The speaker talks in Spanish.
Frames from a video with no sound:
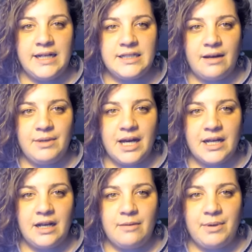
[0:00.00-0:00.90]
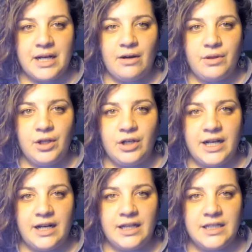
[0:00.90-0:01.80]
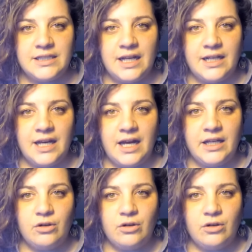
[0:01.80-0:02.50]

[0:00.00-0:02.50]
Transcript: él sabía que la precaución era necesaria